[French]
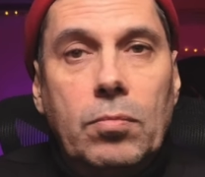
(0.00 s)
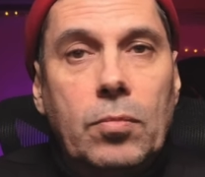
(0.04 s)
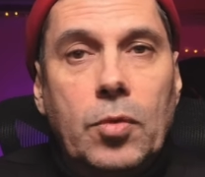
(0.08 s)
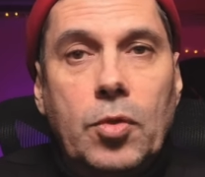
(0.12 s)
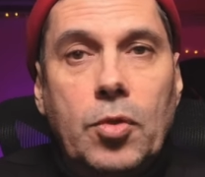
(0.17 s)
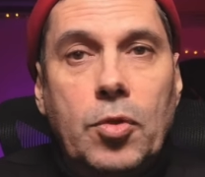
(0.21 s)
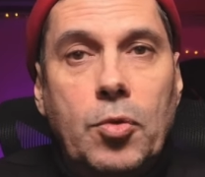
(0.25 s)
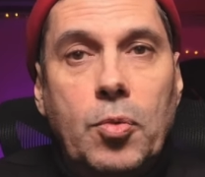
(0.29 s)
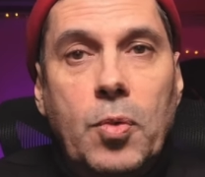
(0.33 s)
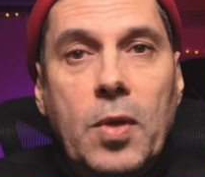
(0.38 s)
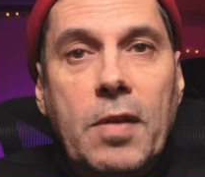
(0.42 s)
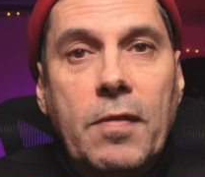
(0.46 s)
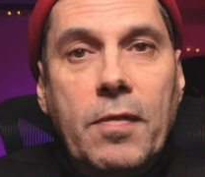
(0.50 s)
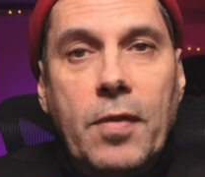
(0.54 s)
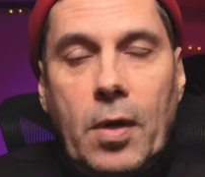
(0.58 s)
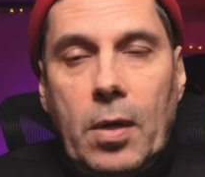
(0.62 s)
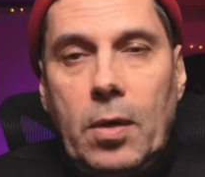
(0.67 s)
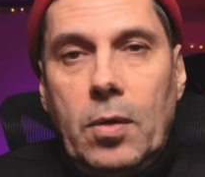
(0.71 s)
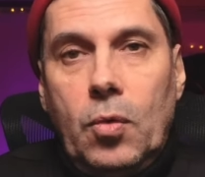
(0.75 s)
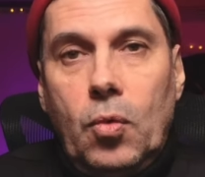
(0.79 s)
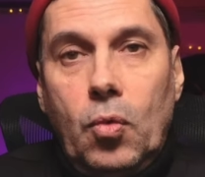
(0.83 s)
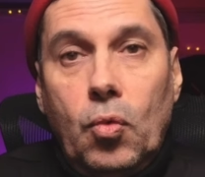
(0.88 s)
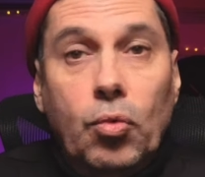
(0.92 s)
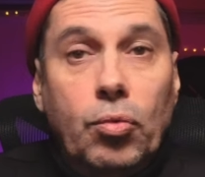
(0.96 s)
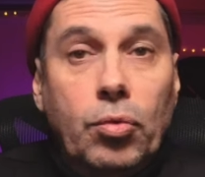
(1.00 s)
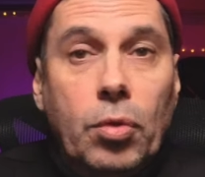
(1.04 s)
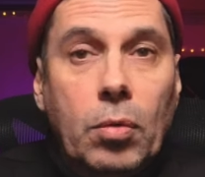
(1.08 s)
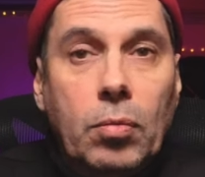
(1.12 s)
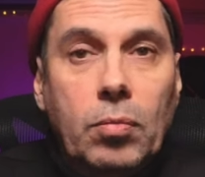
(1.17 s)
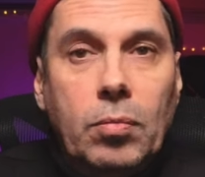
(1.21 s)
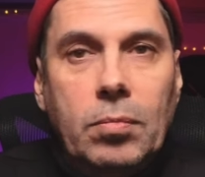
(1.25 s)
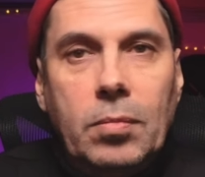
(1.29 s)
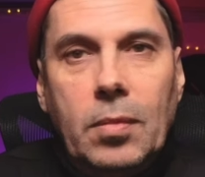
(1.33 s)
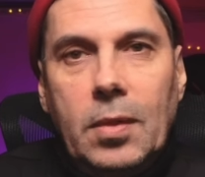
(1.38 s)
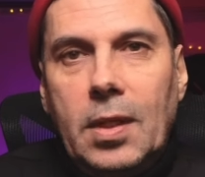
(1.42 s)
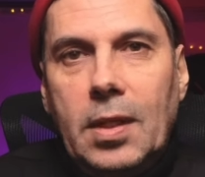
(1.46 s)
suivent ou
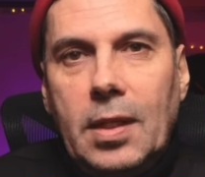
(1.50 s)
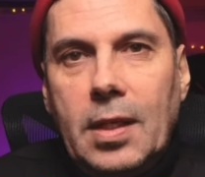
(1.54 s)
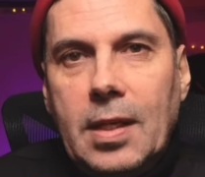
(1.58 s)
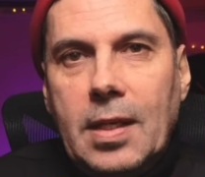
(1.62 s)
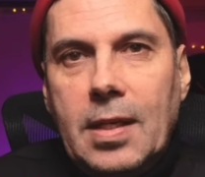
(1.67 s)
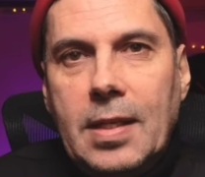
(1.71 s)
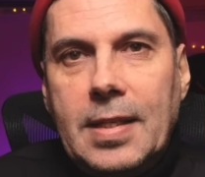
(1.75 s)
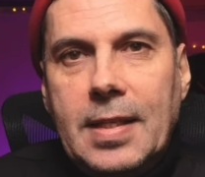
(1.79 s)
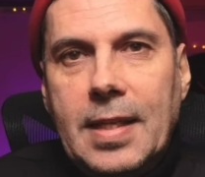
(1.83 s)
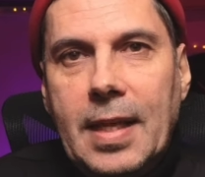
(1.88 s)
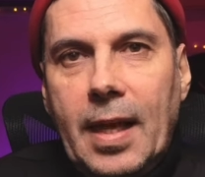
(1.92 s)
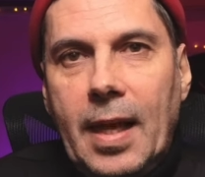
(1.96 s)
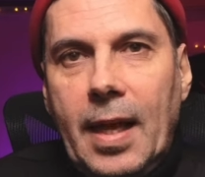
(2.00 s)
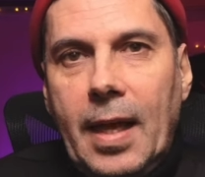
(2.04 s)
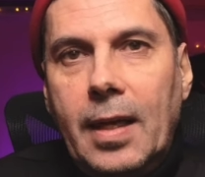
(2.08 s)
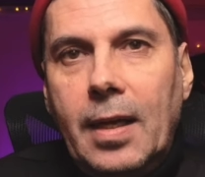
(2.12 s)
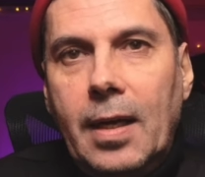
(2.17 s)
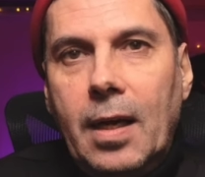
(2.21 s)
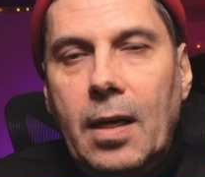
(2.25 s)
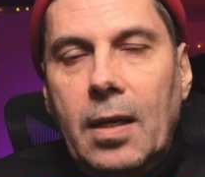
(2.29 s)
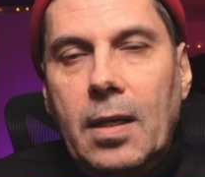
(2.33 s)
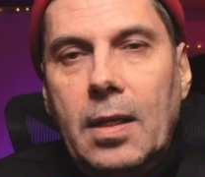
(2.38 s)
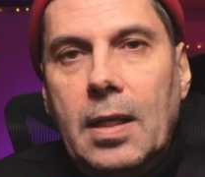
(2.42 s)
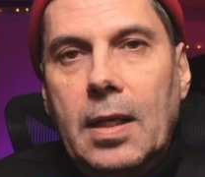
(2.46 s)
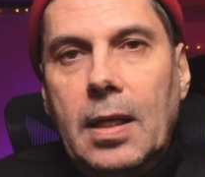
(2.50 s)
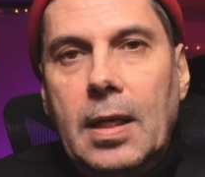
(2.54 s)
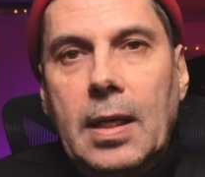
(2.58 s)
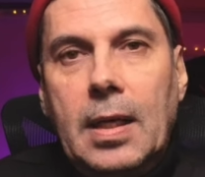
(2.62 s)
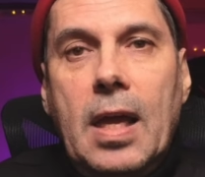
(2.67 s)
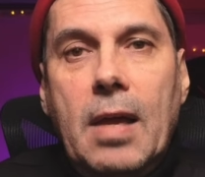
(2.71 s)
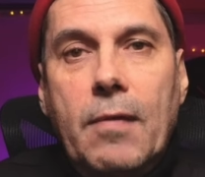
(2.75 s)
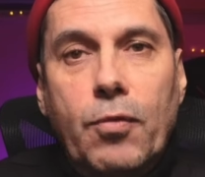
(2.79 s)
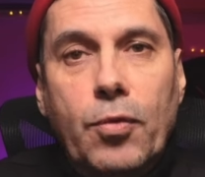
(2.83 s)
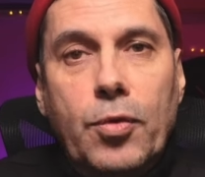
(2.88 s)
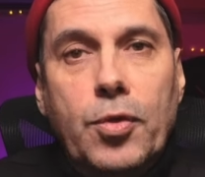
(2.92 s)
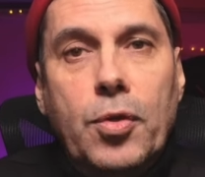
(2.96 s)
non ces règles
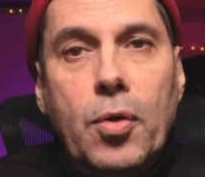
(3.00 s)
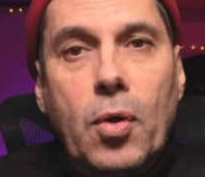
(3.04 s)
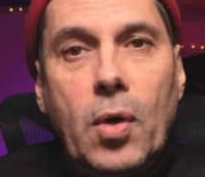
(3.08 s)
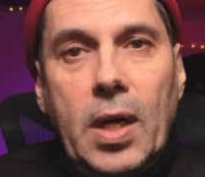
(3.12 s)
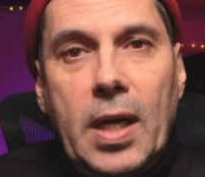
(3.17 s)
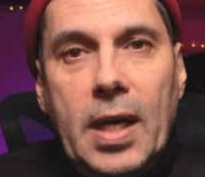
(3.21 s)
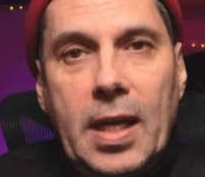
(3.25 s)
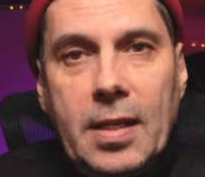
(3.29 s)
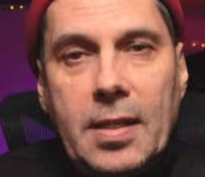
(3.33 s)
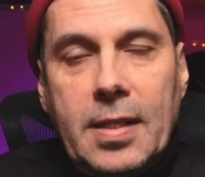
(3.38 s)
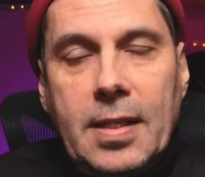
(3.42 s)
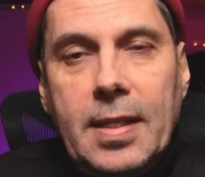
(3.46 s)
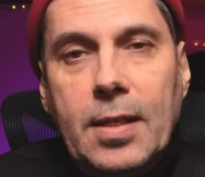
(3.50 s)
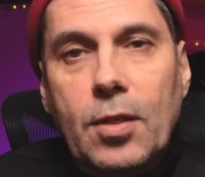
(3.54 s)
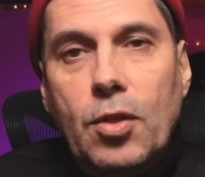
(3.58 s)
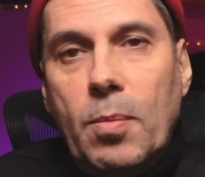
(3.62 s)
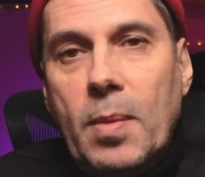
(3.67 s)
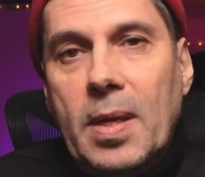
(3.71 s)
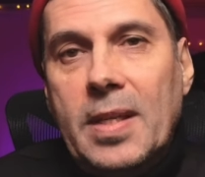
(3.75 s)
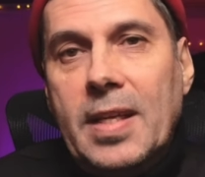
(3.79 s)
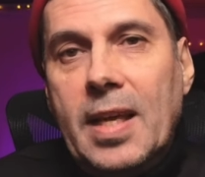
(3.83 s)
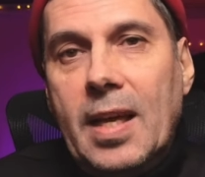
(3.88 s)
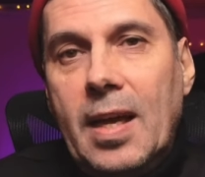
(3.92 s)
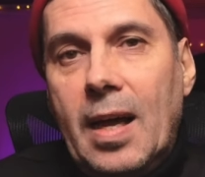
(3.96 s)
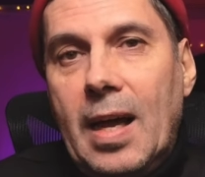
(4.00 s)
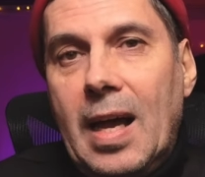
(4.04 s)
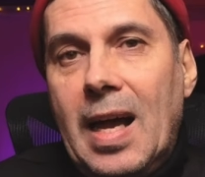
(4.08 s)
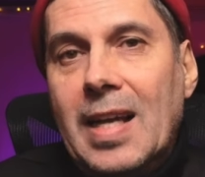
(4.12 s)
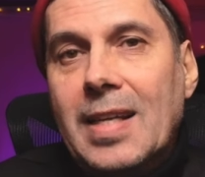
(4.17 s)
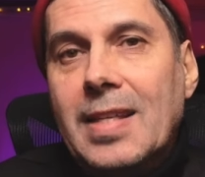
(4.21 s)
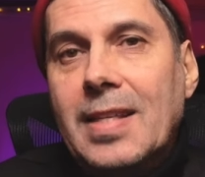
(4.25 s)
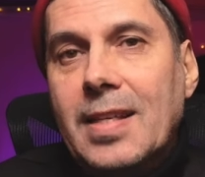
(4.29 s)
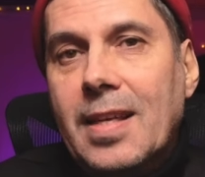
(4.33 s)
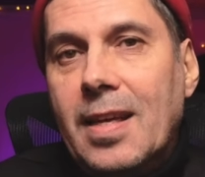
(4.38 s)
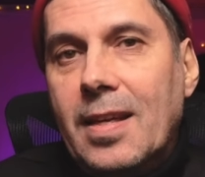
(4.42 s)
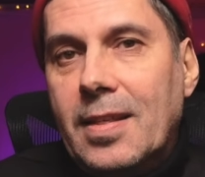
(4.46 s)
et vous saurez ainsi de manière
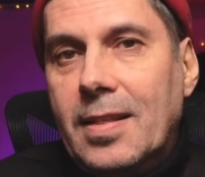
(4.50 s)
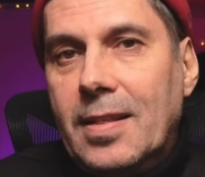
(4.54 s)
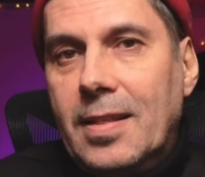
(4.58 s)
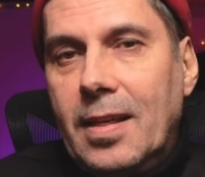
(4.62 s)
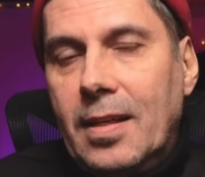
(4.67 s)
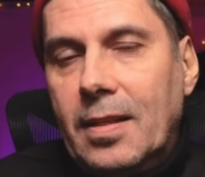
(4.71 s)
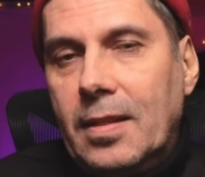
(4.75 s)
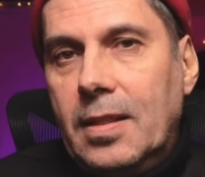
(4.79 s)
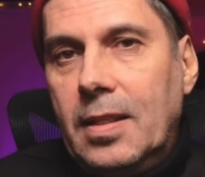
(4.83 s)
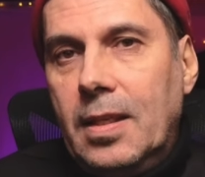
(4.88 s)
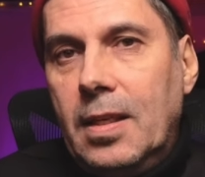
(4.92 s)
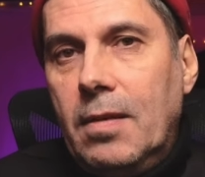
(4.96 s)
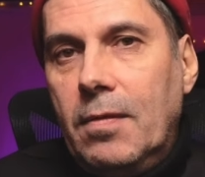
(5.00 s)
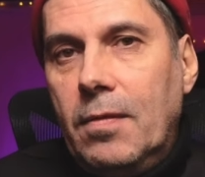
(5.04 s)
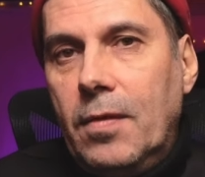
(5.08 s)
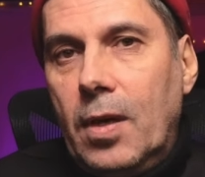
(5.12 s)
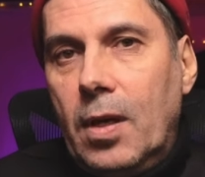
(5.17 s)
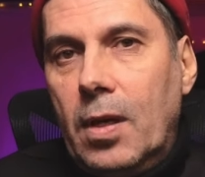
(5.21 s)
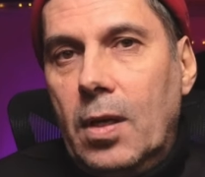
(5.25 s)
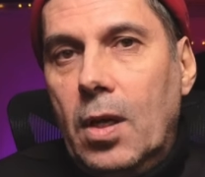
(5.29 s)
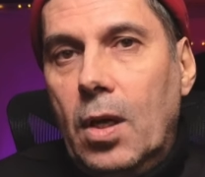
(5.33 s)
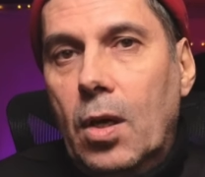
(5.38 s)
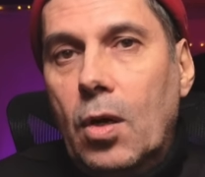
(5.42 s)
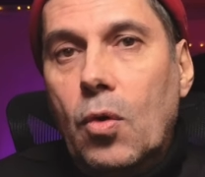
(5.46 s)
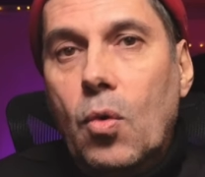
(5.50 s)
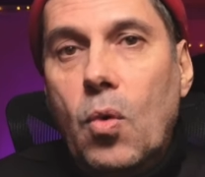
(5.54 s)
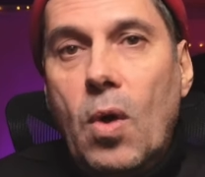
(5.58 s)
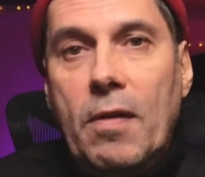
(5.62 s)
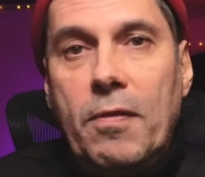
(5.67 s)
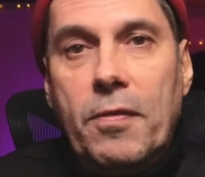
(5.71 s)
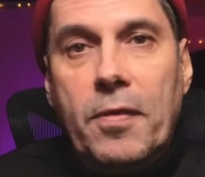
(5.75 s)
assez instinctive quoi